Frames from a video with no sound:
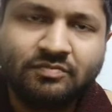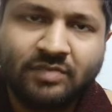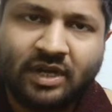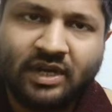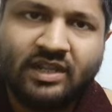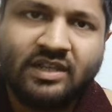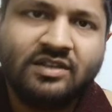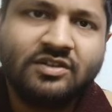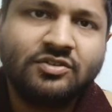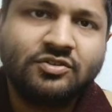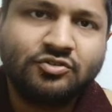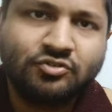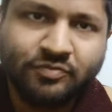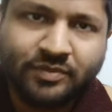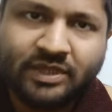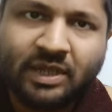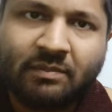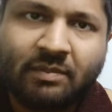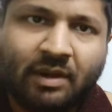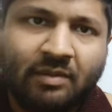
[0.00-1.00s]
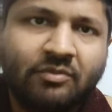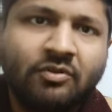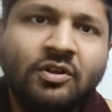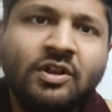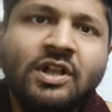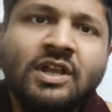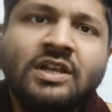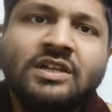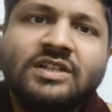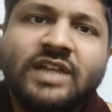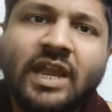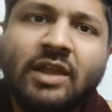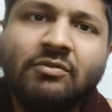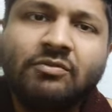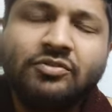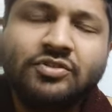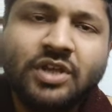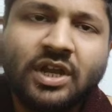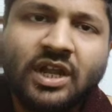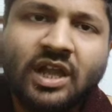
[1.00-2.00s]
মানে সুবিধা পাবো সেই
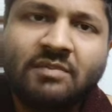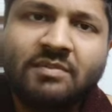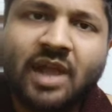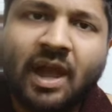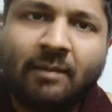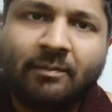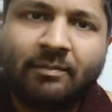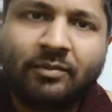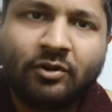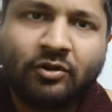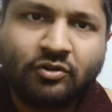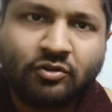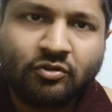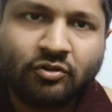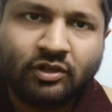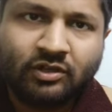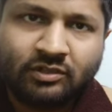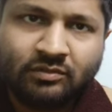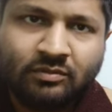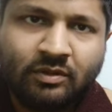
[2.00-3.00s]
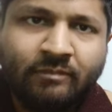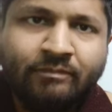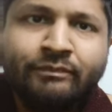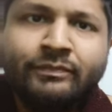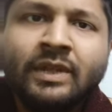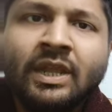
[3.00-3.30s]
অনুসারে আমি আপলোড করে দেবো